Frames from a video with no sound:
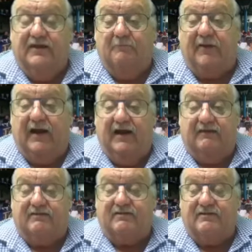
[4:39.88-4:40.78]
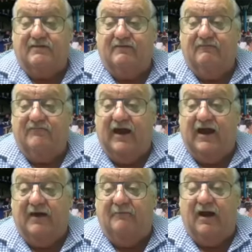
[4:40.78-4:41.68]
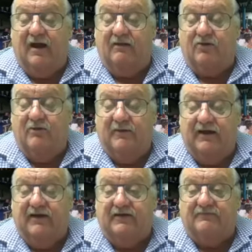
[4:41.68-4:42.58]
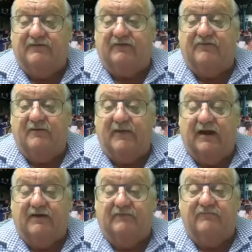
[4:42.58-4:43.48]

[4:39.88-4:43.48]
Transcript: Der Preis. Wir haben also überlegt, was wir machen.